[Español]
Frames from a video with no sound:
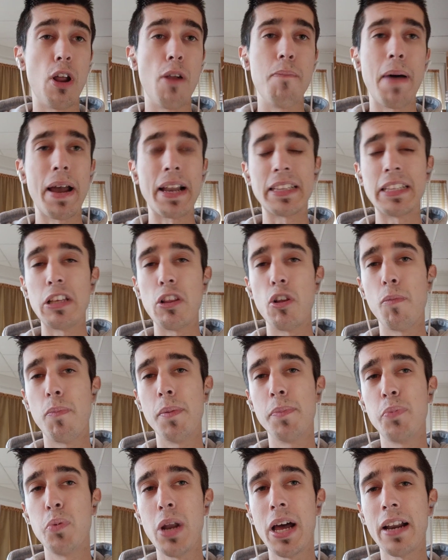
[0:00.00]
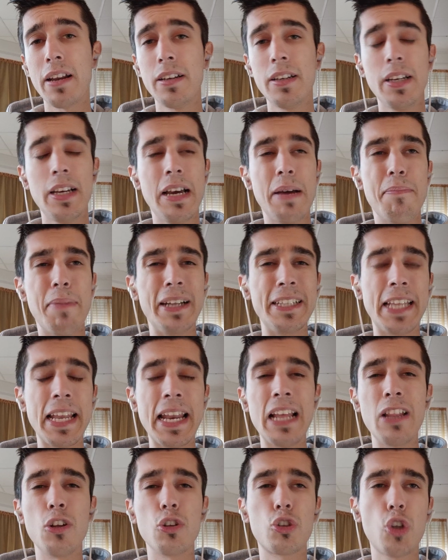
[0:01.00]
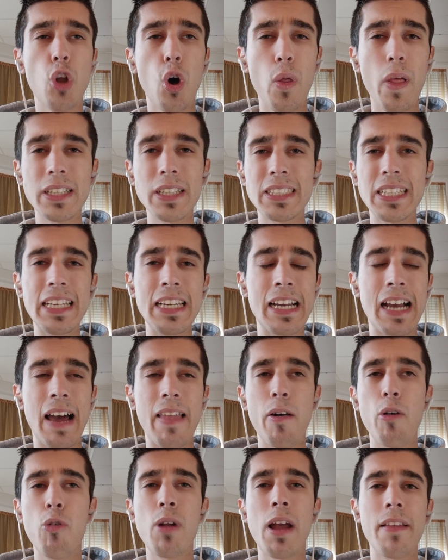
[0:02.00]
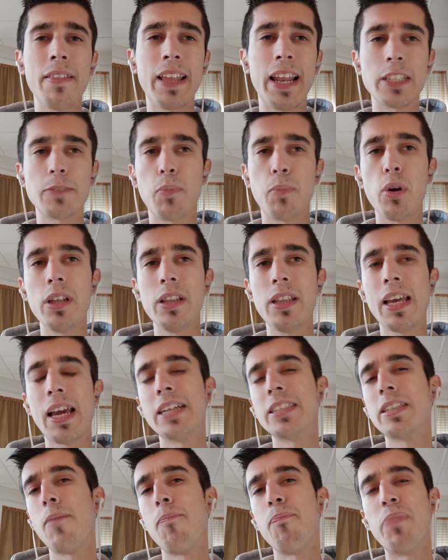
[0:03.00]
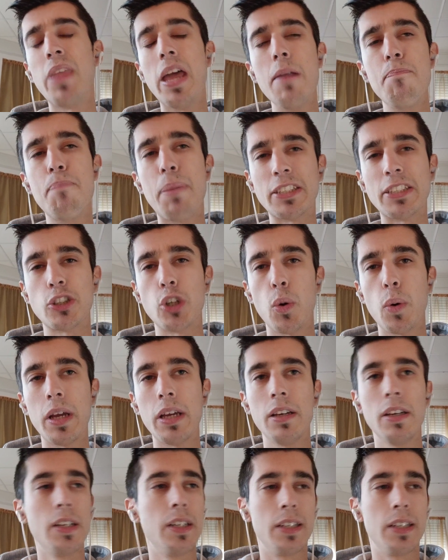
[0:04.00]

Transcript: el Partido Popular manteniendo todas y cada una de las políticas del PSOE,